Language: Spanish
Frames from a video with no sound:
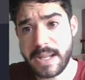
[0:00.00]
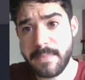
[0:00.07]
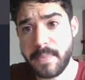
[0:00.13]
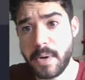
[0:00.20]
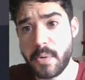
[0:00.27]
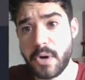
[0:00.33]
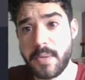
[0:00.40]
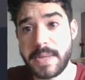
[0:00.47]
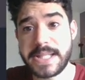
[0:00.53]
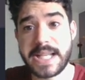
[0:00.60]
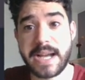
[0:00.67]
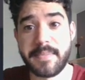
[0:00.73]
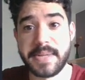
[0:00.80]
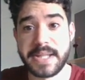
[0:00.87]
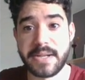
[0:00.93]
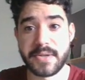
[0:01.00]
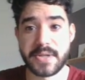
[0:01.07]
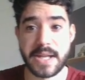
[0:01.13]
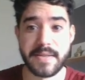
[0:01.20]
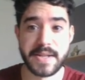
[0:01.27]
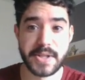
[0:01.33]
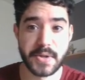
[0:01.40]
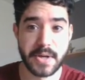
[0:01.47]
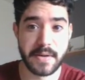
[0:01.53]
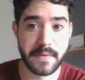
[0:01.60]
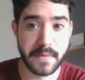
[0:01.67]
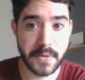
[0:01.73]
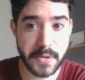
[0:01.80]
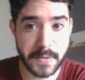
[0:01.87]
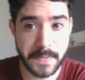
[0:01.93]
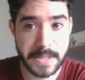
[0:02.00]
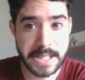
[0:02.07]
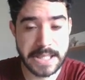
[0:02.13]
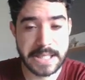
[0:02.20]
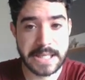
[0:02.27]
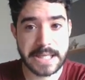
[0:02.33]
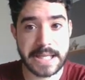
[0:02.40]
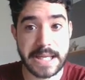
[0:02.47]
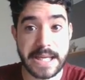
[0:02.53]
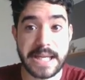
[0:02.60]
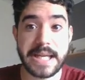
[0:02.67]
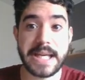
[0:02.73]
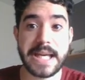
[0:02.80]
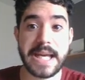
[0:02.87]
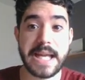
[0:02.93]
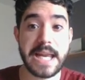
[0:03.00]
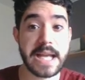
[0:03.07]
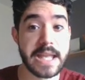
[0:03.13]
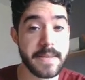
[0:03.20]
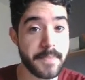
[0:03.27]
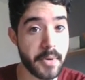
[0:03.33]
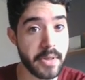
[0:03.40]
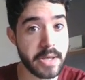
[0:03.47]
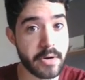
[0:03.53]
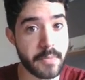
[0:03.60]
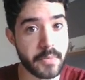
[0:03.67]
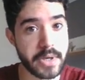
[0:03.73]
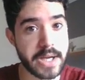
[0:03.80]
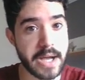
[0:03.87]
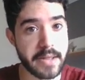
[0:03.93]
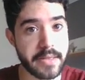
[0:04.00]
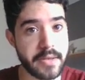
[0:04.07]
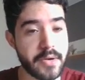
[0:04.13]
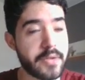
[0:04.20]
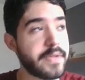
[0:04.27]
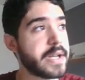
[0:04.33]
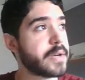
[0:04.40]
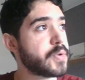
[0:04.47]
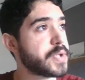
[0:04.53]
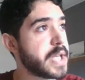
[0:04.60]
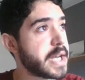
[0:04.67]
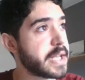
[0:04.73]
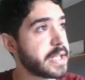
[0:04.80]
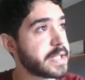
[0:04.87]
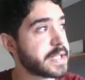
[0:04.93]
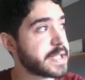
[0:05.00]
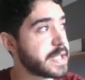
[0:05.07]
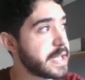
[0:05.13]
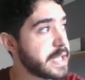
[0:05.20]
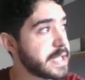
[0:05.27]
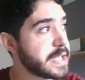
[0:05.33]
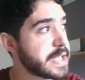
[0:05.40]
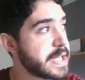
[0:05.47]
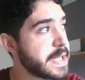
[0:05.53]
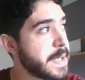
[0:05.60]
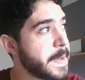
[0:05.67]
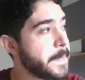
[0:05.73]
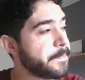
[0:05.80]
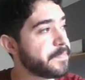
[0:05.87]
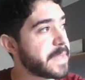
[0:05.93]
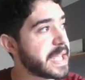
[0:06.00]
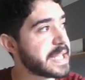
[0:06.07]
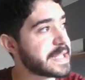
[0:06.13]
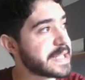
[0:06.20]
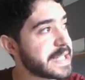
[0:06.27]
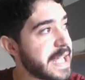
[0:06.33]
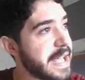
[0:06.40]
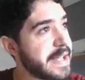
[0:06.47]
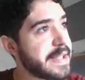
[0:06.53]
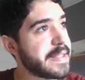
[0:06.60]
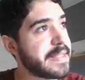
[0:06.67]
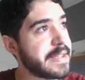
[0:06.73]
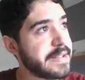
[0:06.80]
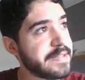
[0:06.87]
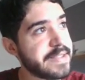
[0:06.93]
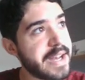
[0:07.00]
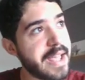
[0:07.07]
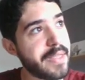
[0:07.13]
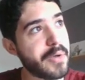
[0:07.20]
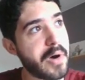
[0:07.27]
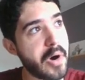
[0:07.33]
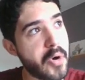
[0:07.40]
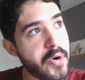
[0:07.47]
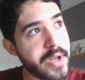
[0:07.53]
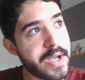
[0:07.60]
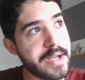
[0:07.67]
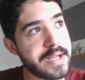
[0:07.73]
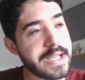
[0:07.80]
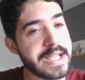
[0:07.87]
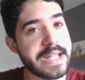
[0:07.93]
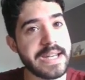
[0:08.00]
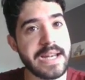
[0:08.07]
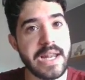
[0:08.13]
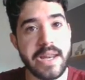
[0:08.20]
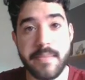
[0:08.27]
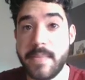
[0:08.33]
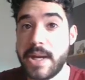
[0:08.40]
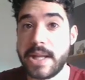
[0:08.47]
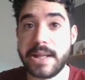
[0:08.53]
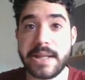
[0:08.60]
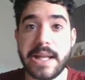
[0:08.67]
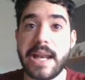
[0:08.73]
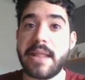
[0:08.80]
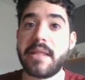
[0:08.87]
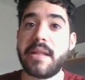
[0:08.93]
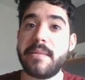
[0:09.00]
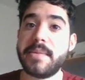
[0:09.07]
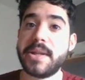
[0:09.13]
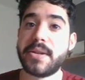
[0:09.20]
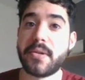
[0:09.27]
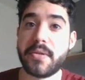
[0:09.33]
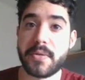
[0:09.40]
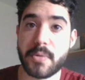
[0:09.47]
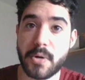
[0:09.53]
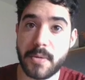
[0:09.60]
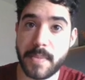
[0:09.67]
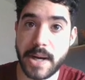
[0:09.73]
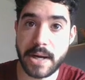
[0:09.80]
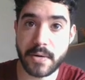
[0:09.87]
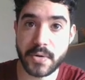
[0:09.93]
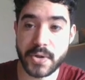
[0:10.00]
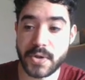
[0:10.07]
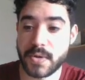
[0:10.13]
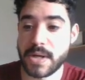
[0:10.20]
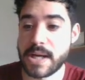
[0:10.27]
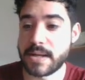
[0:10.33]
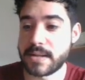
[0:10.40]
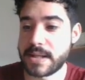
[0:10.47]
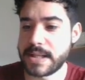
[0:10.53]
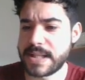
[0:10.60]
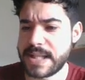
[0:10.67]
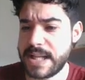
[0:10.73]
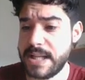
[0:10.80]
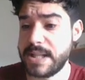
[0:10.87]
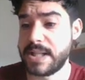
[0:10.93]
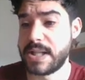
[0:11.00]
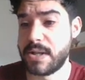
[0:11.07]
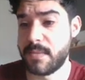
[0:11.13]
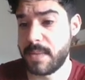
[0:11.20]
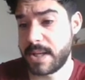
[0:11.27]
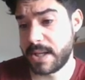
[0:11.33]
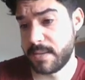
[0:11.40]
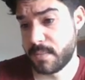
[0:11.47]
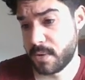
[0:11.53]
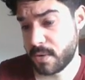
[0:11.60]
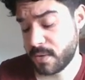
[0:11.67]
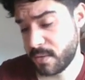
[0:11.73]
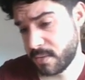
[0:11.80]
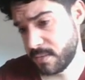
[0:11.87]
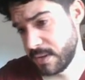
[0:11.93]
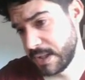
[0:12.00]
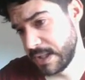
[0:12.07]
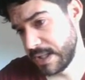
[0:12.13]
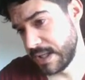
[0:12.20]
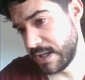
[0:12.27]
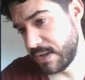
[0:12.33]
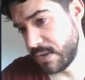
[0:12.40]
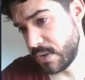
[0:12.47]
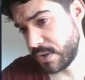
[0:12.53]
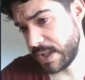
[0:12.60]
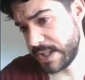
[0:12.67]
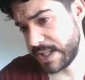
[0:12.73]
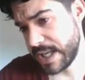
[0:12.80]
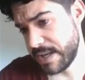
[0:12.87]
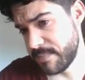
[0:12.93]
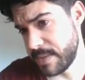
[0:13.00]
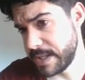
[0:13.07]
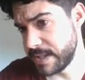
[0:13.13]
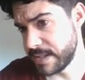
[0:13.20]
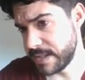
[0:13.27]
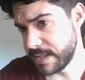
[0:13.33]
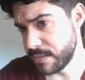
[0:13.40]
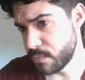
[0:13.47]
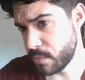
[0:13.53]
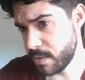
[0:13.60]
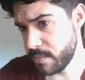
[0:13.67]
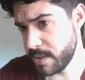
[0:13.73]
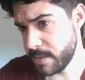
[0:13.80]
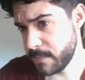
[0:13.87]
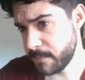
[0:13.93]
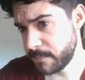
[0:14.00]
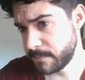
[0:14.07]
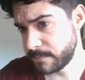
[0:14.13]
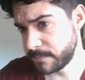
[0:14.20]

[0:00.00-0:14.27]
Pero bueno, básicamente nos han dicho en el foro que el equipo de comunicación de Crusader Kings 3 está centrado ahora en el inminente lanzamiento del juego para consola, que sale, si no me equivoco, no sé si el 29,